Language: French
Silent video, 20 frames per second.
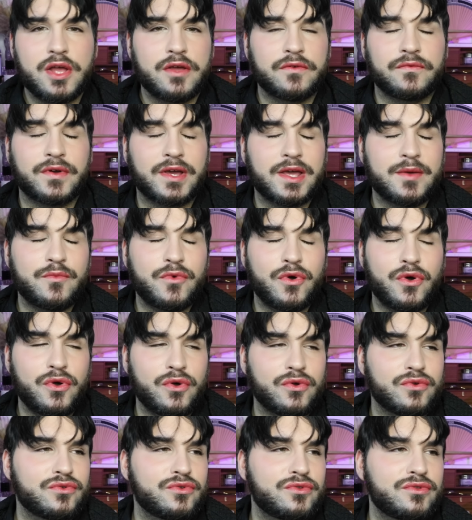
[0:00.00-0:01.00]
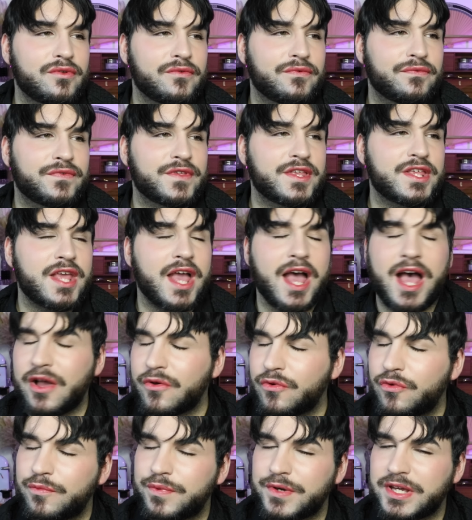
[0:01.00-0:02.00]
vraiment une fille
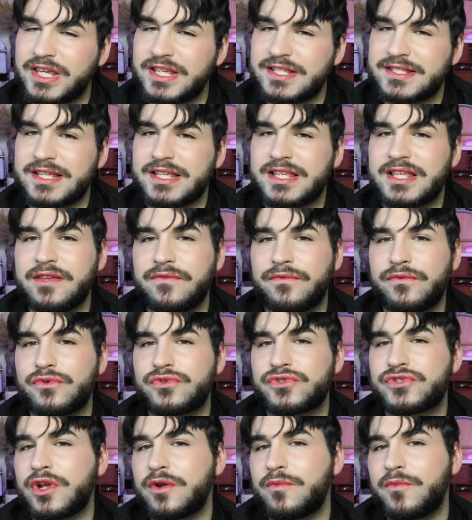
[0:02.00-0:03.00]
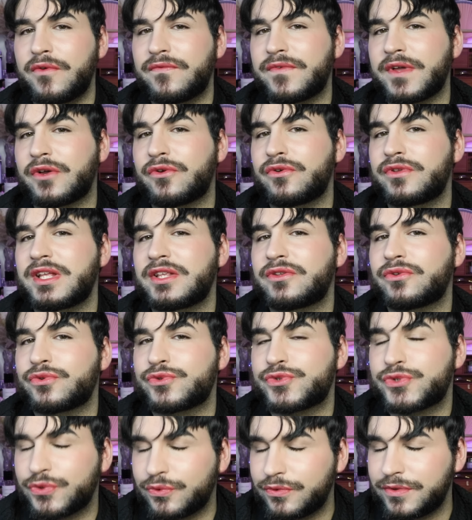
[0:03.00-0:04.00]
incomprise et qui veut seulement faire connaître
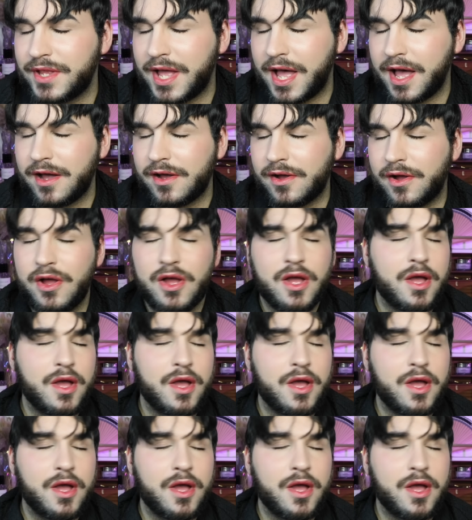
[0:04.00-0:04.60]
son art